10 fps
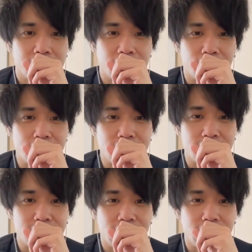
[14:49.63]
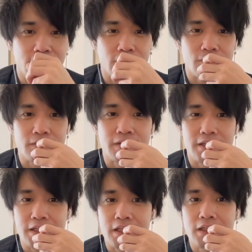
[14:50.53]
欲しいなと思って
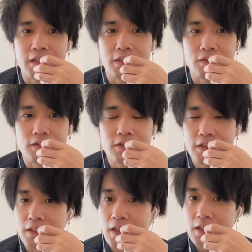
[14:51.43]
ね次、明日、今